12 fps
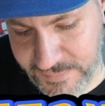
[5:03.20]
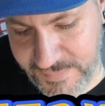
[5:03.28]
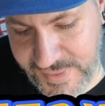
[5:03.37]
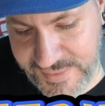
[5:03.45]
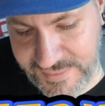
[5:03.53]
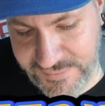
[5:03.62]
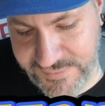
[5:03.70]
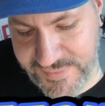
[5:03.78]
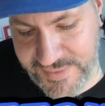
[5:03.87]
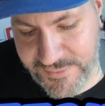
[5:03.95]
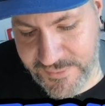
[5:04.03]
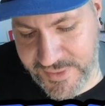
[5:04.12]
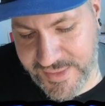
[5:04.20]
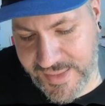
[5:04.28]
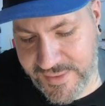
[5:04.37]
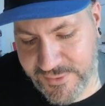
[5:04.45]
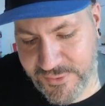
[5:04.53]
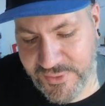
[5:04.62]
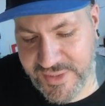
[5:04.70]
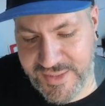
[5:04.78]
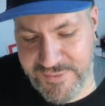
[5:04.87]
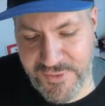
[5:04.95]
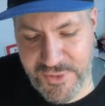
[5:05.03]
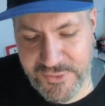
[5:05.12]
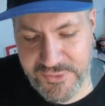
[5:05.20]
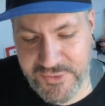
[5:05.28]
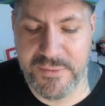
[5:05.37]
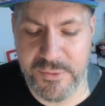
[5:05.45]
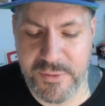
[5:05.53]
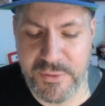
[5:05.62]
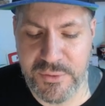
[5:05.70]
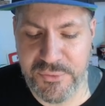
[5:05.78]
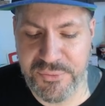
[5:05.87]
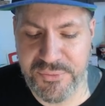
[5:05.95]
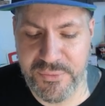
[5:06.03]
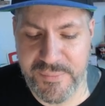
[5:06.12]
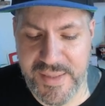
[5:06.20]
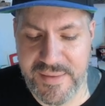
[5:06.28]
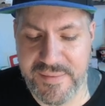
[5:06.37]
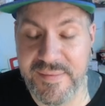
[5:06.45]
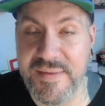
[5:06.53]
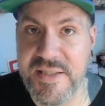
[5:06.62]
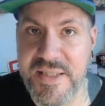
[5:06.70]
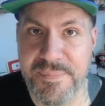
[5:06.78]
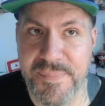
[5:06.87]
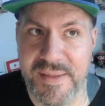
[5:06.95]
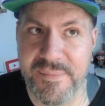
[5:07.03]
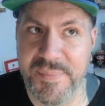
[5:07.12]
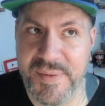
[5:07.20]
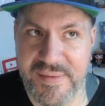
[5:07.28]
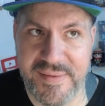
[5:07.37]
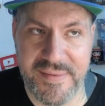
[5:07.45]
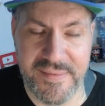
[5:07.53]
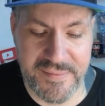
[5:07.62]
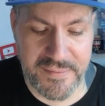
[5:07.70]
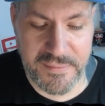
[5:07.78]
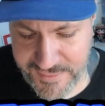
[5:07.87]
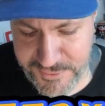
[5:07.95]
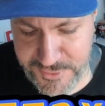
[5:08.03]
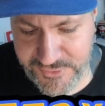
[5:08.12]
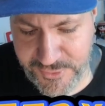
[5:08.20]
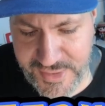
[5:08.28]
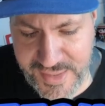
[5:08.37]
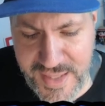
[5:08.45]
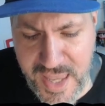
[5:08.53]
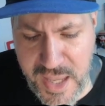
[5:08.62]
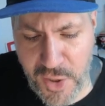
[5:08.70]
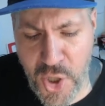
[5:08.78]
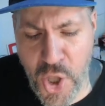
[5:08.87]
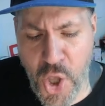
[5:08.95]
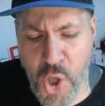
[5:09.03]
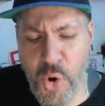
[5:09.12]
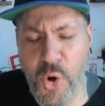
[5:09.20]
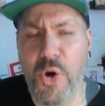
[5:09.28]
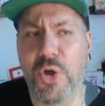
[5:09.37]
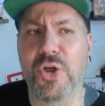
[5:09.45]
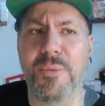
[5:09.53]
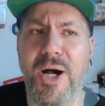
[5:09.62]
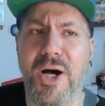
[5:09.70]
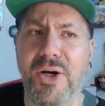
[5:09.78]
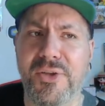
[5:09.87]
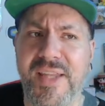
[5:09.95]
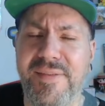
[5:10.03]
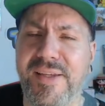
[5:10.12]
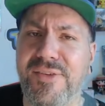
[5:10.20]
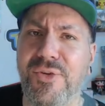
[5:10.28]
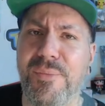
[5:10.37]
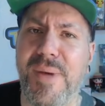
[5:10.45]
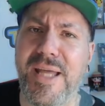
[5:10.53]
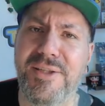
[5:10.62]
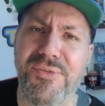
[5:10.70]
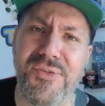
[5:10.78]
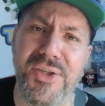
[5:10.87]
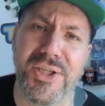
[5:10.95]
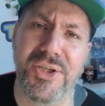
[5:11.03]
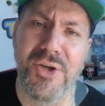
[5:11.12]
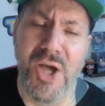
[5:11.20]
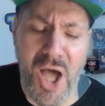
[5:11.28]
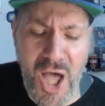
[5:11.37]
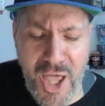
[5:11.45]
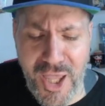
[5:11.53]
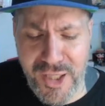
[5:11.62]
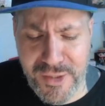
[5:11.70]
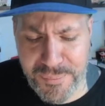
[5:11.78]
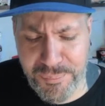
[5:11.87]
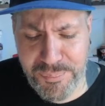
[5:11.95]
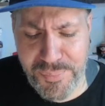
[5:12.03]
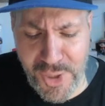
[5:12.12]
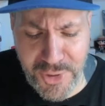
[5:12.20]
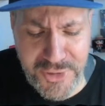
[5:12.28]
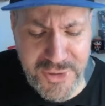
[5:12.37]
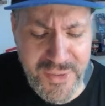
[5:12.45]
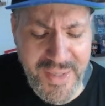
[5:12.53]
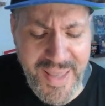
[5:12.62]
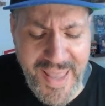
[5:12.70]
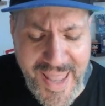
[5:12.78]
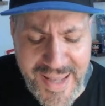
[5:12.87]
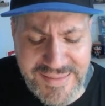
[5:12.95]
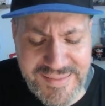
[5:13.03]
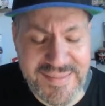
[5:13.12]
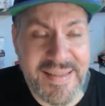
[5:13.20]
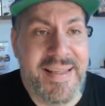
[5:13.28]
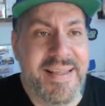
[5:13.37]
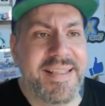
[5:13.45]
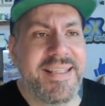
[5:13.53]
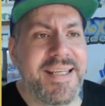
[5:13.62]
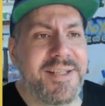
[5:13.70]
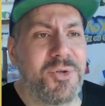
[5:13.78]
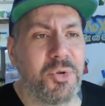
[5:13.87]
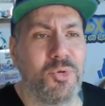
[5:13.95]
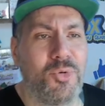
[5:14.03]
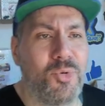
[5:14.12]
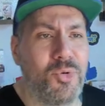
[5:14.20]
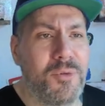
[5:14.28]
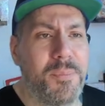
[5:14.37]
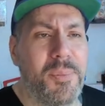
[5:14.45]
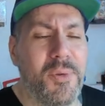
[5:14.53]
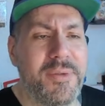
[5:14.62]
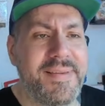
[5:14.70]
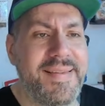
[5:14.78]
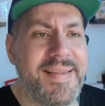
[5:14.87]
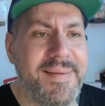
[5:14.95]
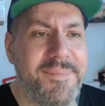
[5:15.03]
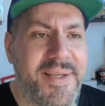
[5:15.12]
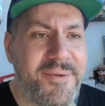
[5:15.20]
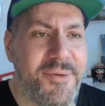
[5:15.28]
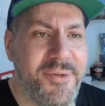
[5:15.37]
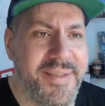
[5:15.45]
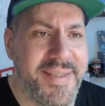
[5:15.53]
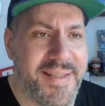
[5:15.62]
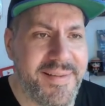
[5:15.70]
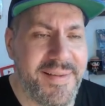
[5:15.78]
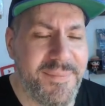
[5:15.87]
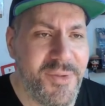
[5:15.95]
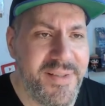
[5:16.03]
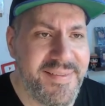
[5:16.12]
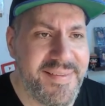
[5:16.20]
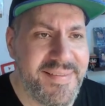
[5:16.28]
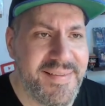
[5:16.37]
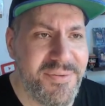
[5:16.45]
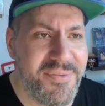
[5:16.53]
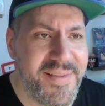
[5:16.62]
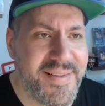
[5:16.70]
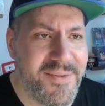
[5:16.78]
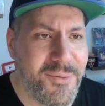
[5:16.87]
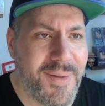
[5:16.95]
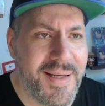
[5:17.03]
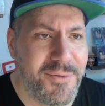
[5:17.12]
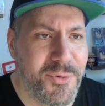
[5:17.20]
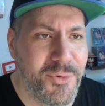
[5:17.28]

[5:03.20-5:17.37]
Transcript: magnifique carte Rivers. torrent femelle, si je dis pas de bêtises. Juste derrière, on commence avec ce magnifique Arbok X qui est de toute beauté. Mais regardez-moi ces effets d'étoiles